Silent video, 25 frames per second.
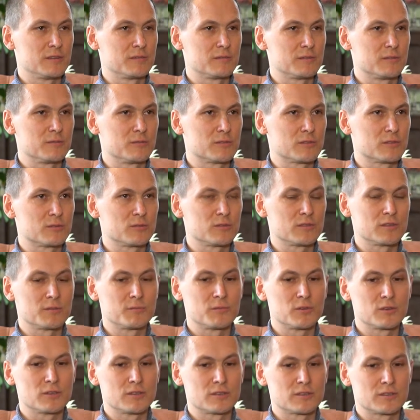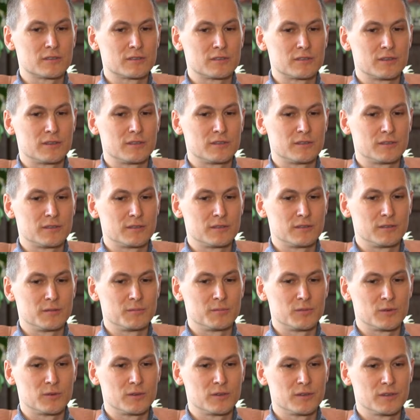Потому что кто-то может сказать
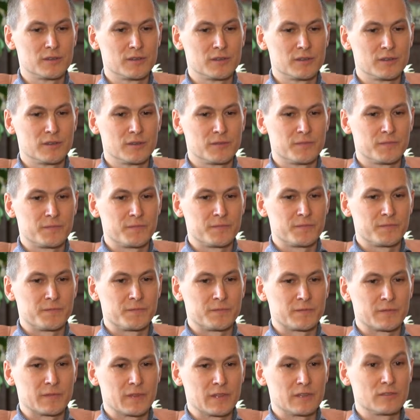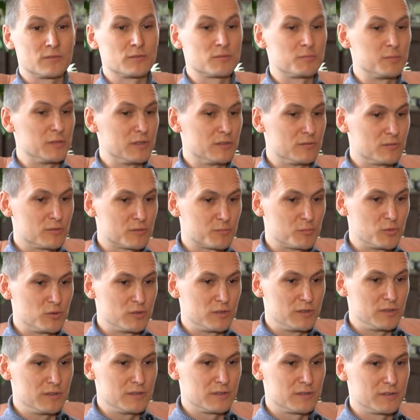ему, ну, сбить его с
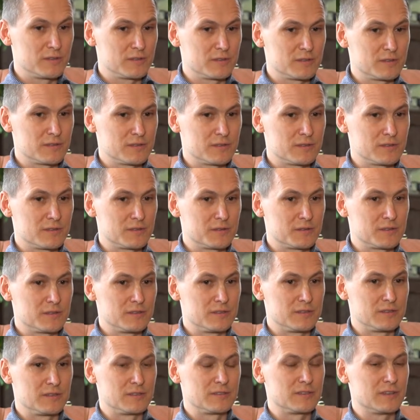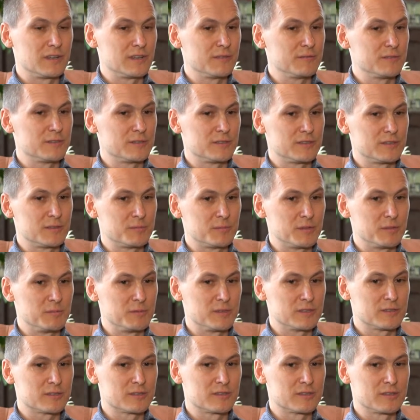пути, из-за зависти,
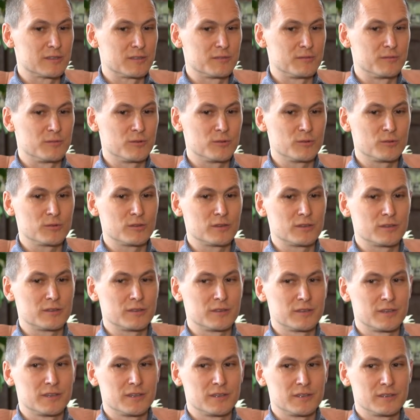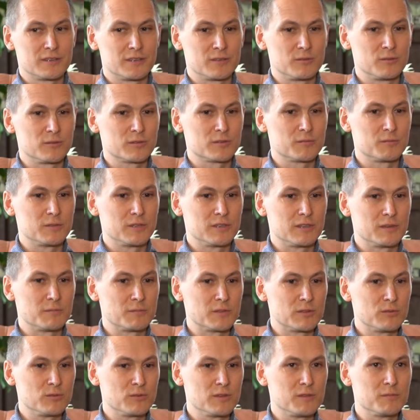например, сказать, вот, ты должен быть
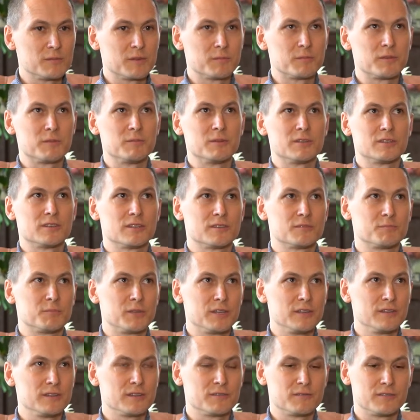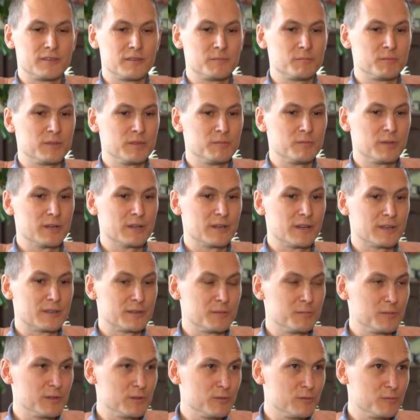кем-то другим, например, сейчас принято всем быть
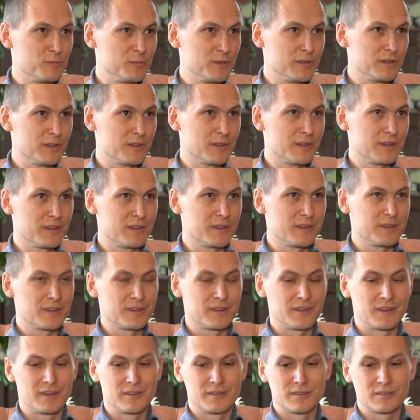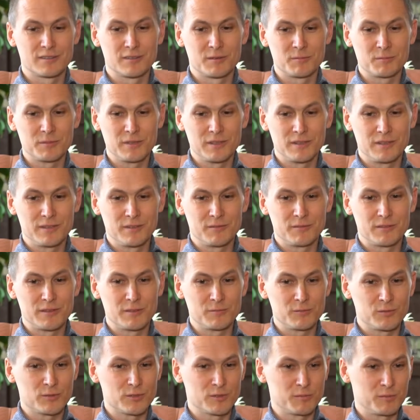богатыми людьми, а на самом деле не
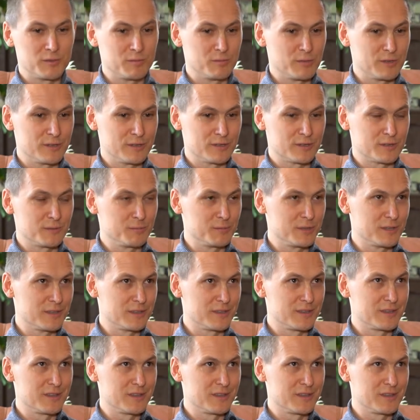всем нужно быть богатыми,